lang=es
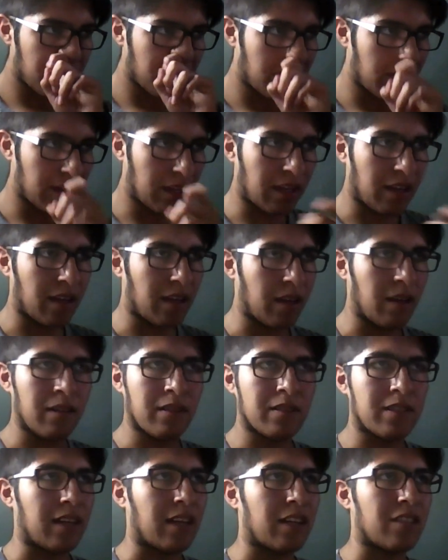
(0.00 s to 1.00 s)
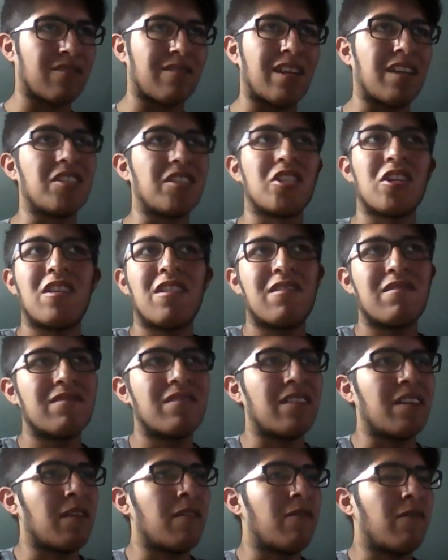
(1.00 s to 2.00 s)
eh, en este caso
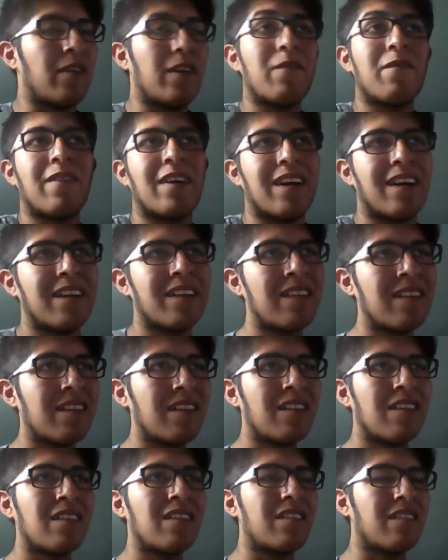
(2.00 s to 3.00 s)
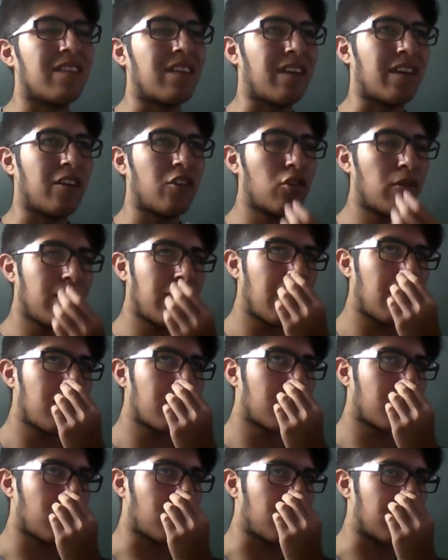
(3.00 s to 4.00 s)
Killzone, eh, FIFA. Eh, yo veía
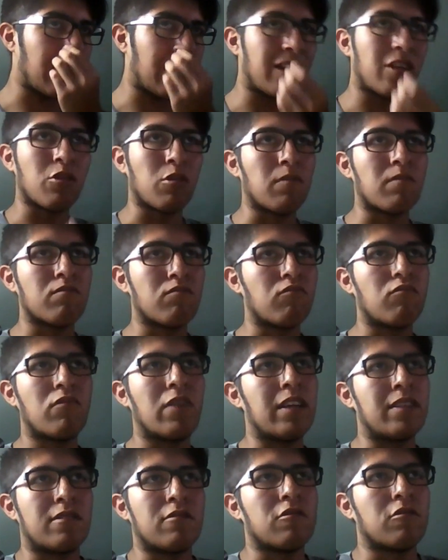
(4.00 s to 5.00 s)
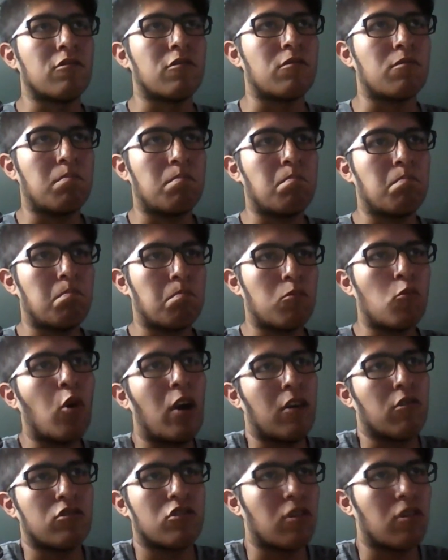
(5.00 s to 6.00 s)
el contenido de esos
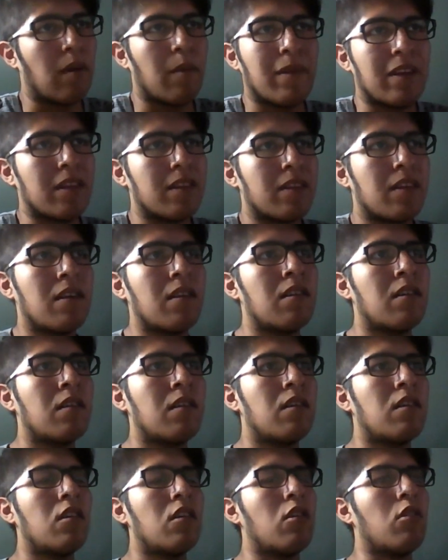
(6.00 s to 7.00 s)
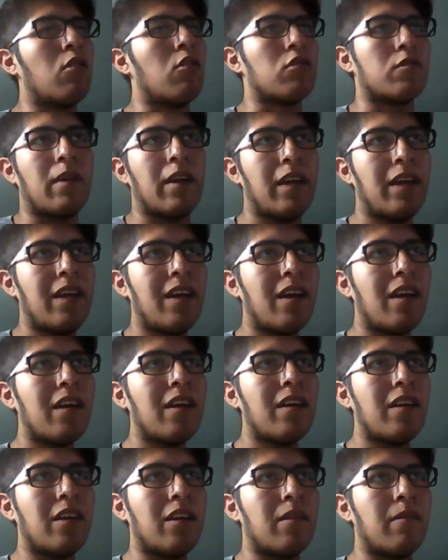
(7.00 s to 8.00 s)
juegos, obviamente. Los
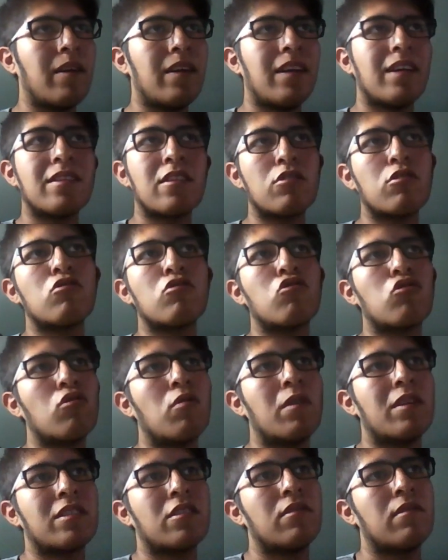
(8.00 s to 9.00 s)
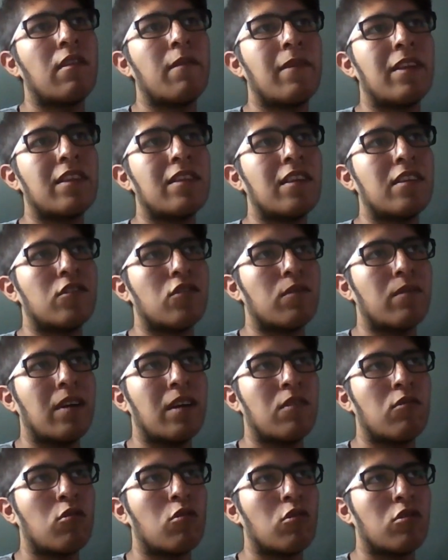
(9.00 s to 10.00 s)
veía y veía ciertos youtubers que obviamente
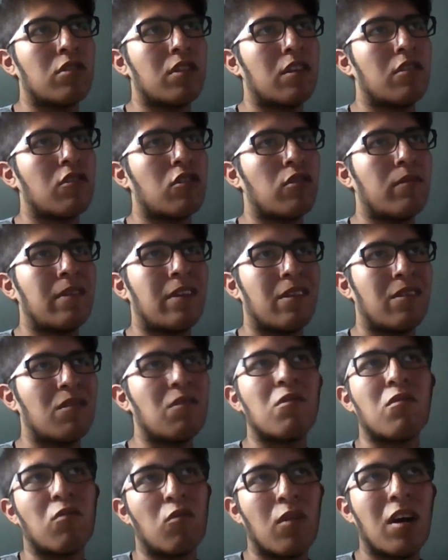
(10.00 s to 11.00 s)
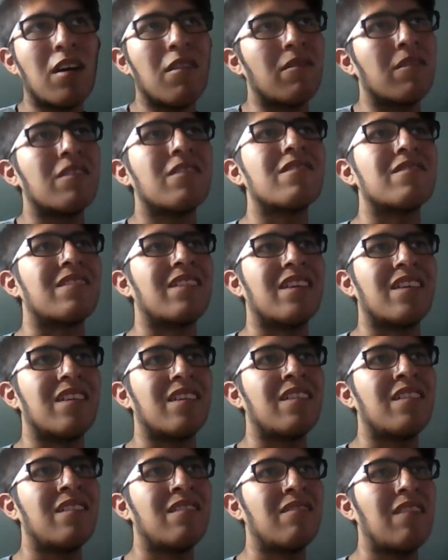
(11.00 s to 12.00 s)
subían un contenido que me quedó wow, ¿no? O sea,
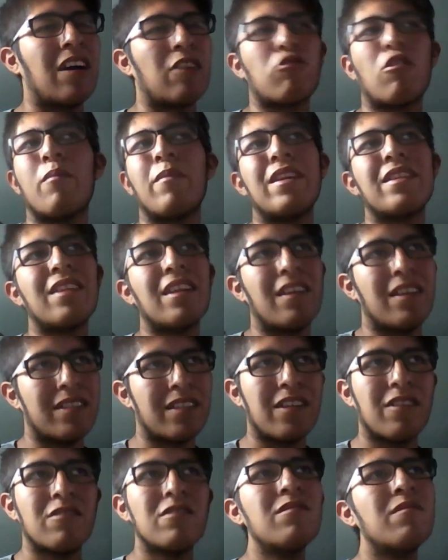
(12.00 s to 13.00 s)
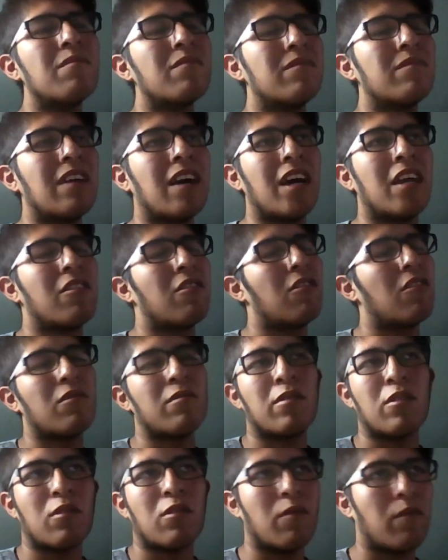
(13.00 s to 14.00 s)
actualmente les sigo, ya no lo
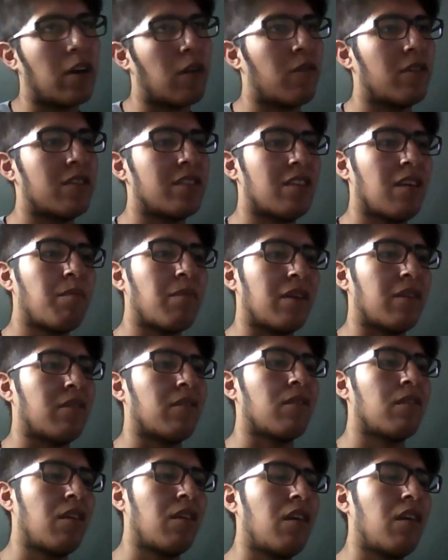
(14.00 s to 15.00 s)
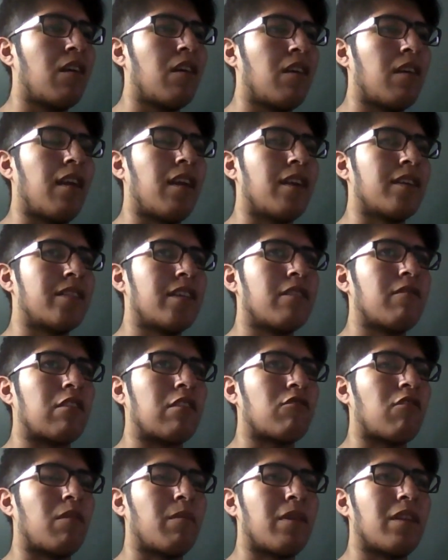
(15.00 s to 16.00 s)
veo con frecuencia, pero les sigo
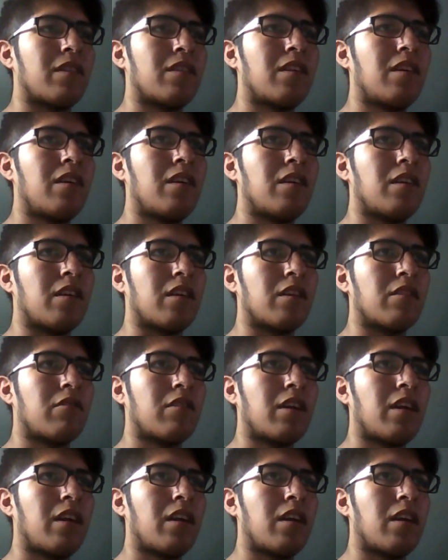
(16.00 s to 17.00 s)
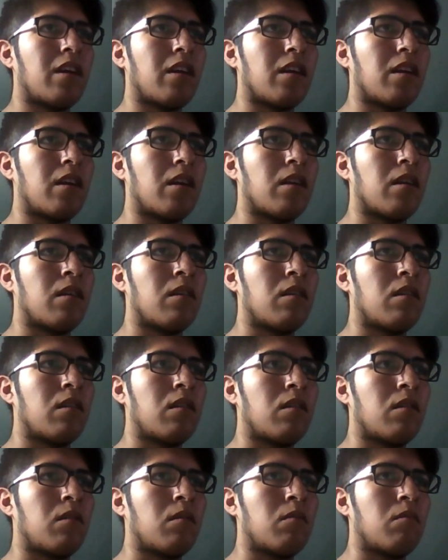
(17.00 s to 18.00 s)
actualmente y creo que
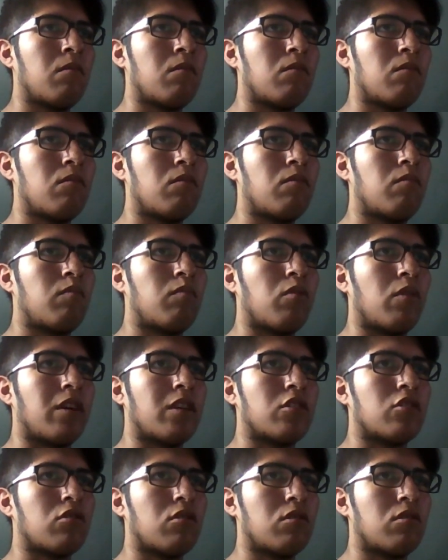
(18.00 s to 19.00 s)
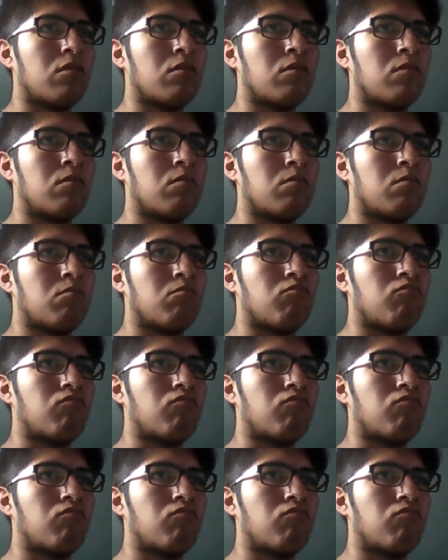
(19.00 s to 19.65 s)
pues son